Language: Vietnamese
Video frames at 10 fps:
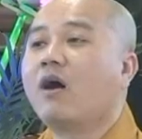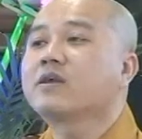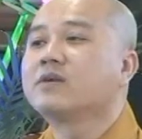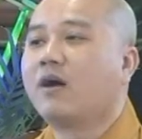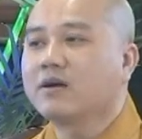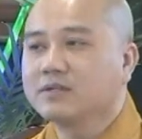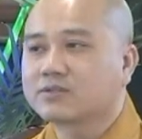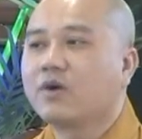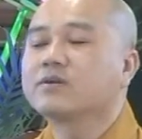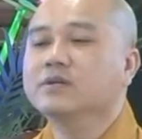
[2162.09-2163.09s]
tỏ rõ
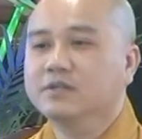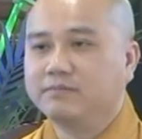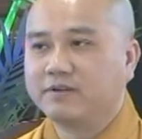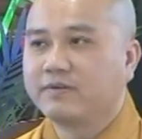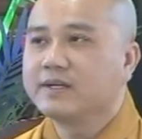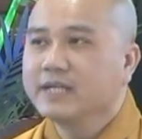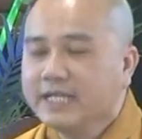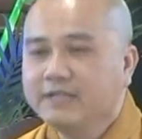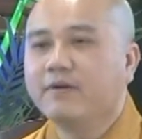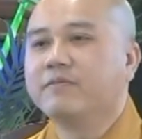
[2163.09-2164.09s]
được con đường mình phải
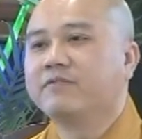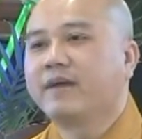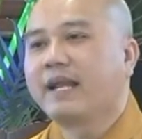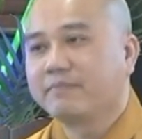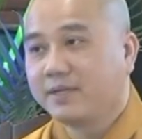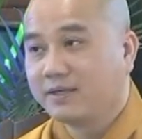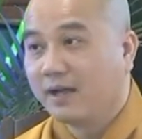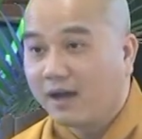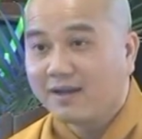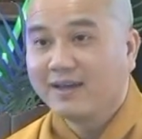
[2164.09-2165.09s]
đi và mình phải làm gì
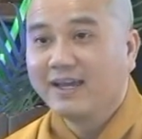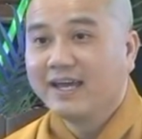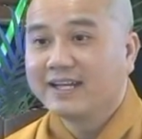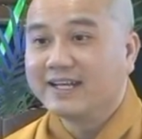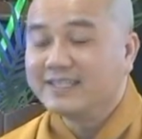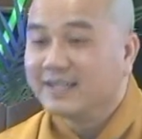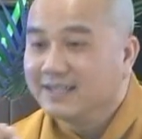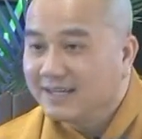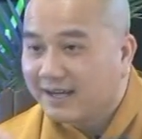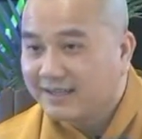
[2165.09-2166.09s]
đó. Thì
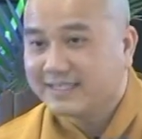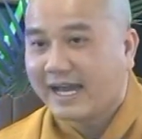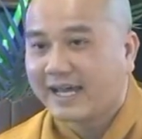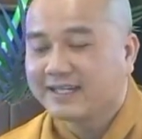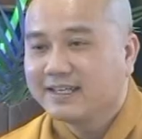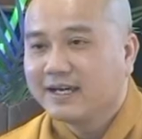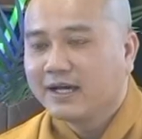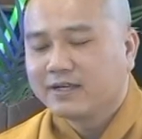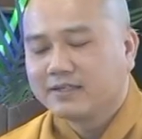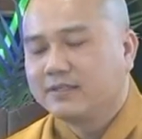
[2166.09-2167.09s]
những lời dạy
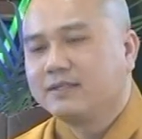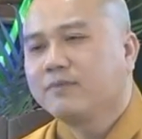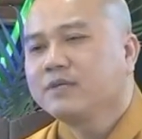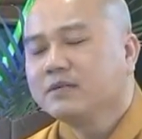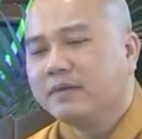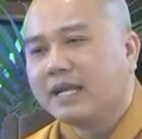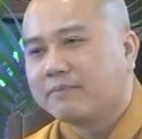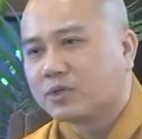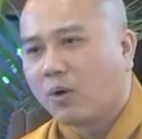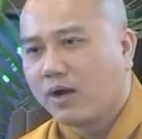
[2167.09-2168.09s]
giống như mình
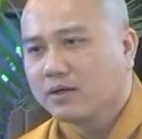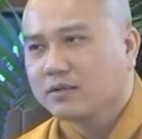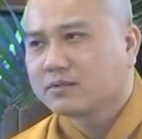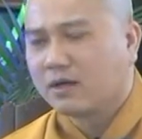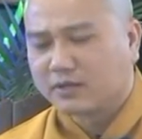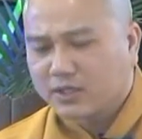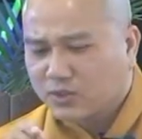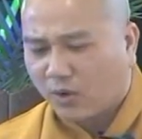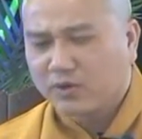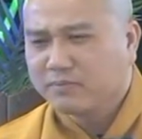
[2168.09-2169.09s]
làm toán, chờ
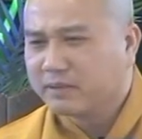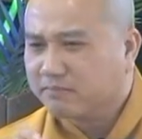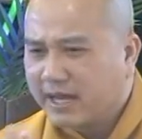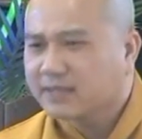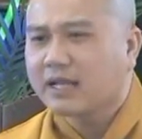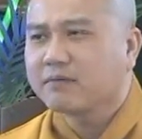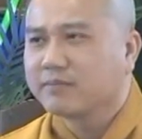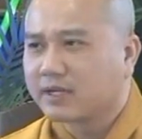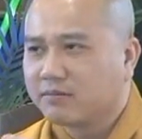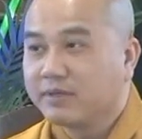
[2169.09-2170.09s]
cái chỗ đó mình bế
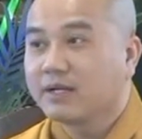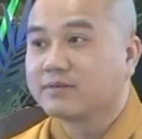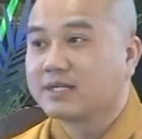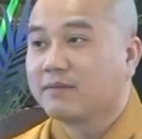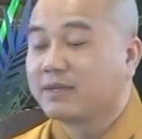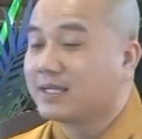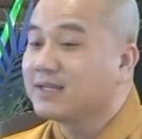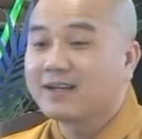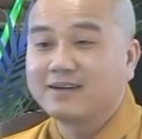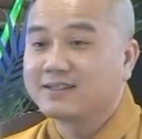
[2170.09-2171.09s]
tắc, mình không biết làm sao, mà
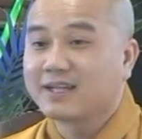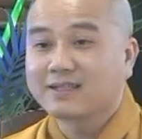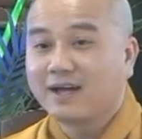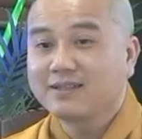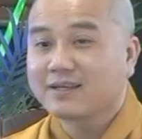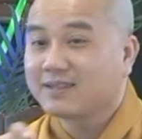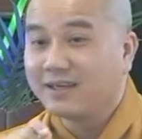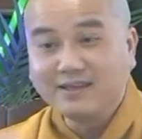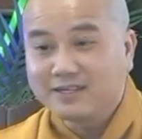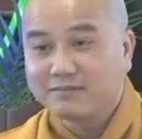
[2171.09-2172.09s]
chỉ cần người ta tới, ta
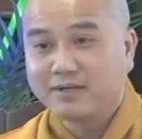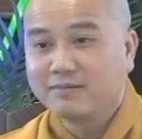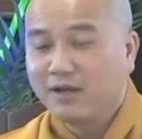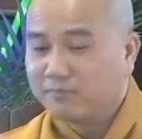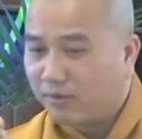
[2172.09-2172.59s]
chỉ cho mình